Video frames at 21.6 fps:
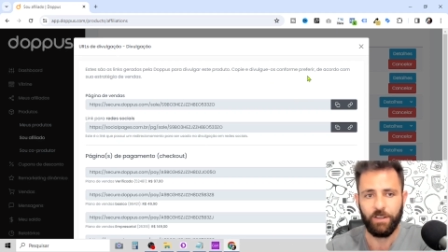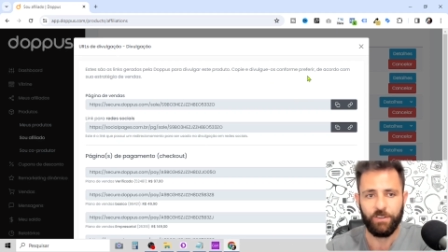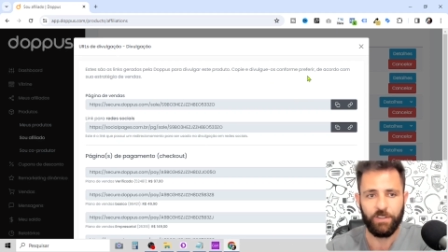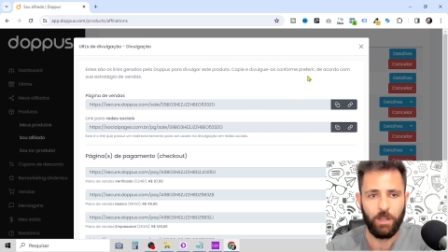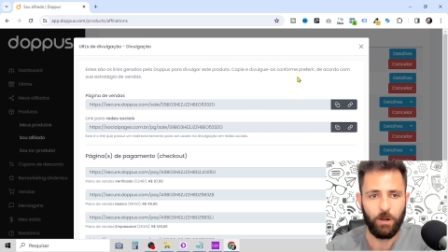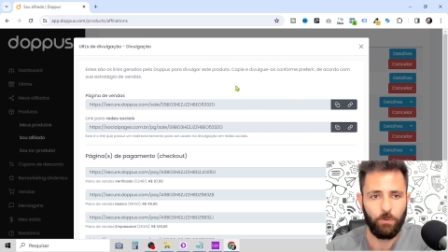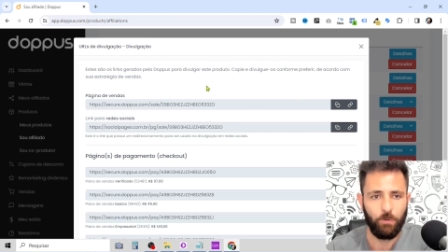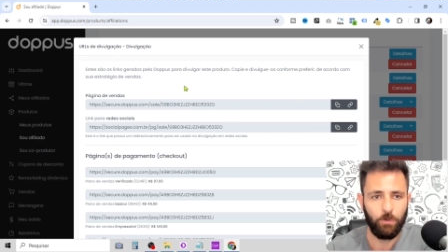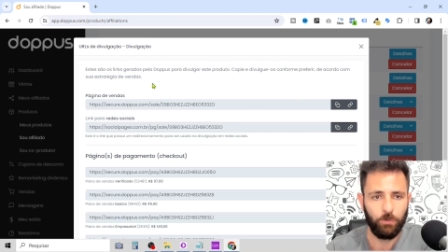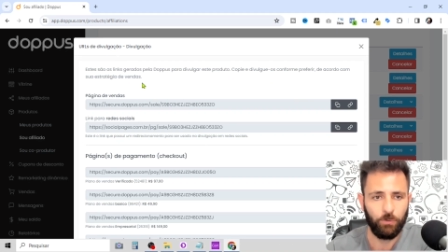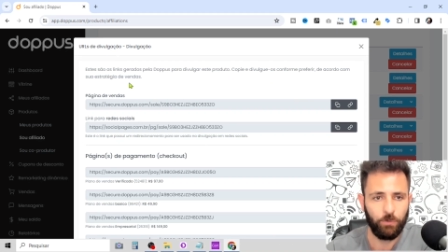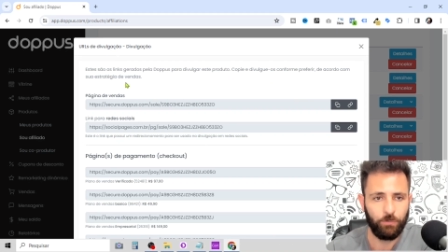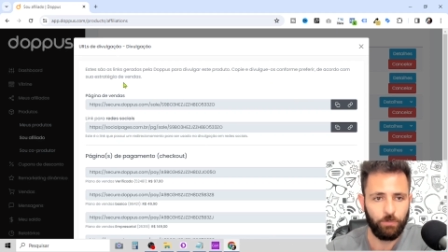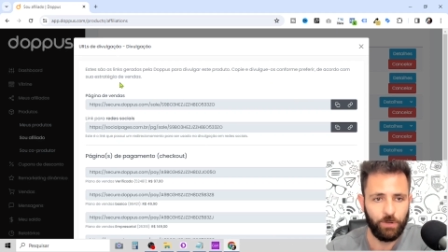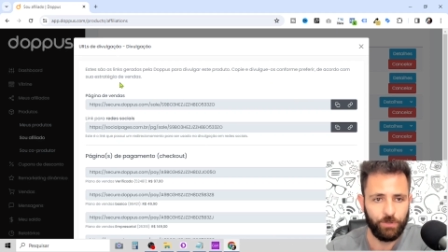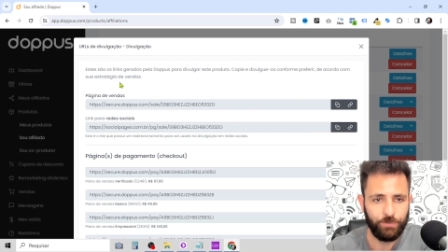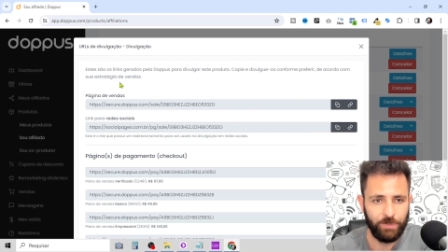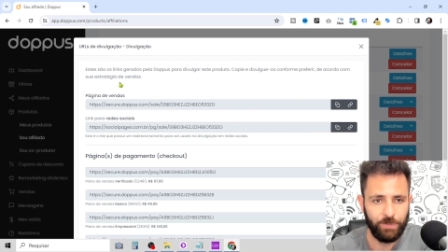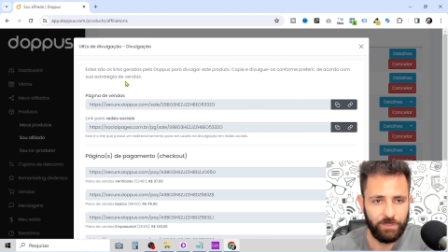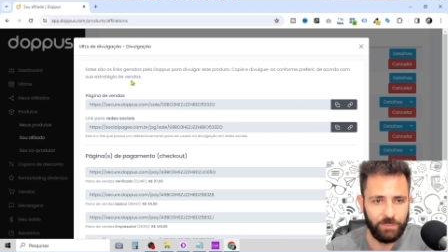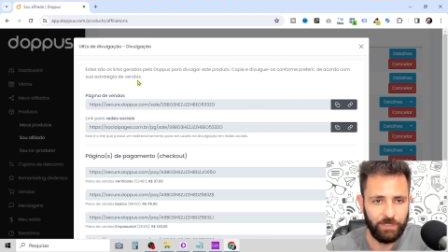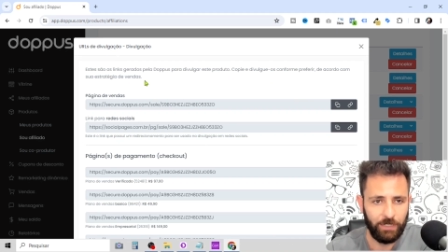de acordo com a
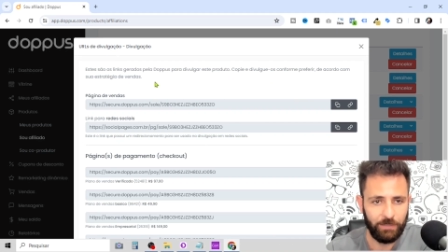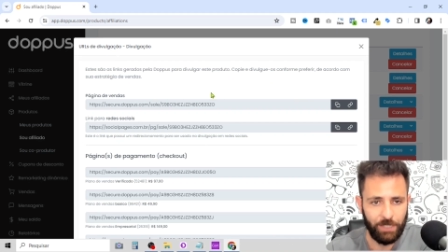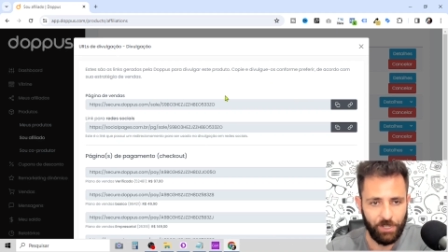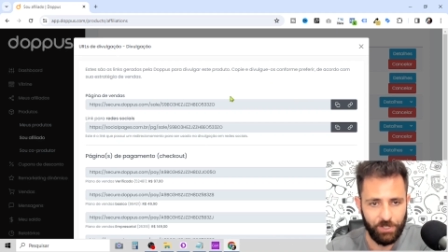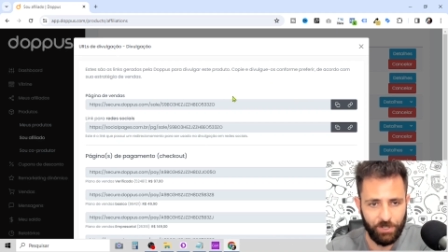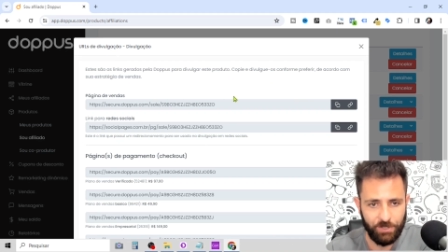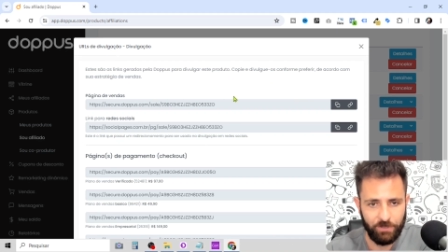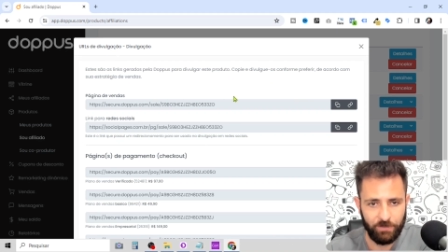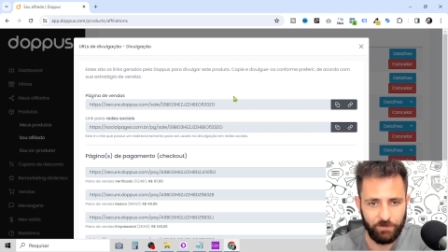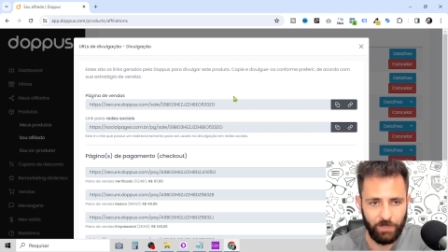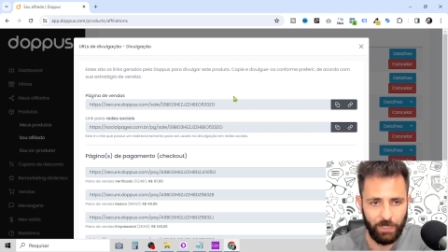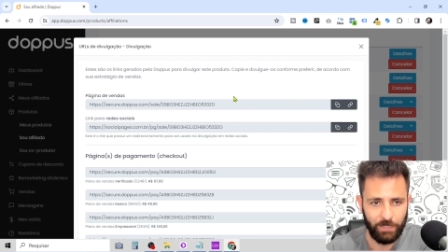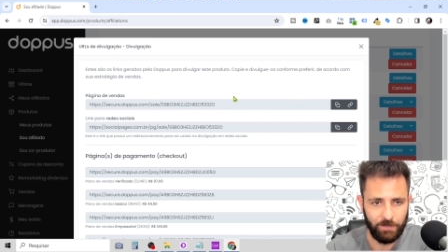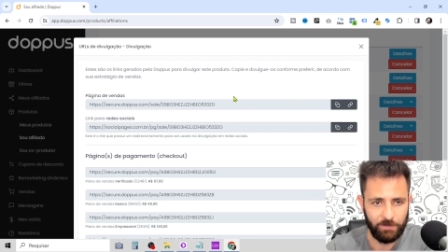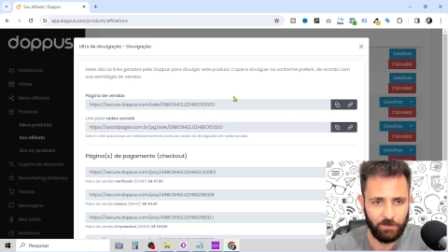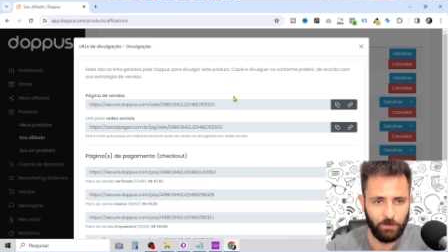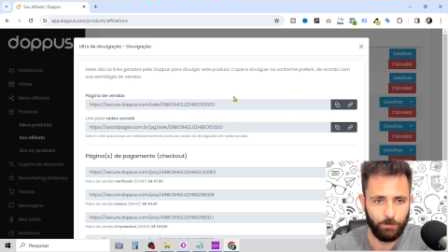sua estratégia de vendas.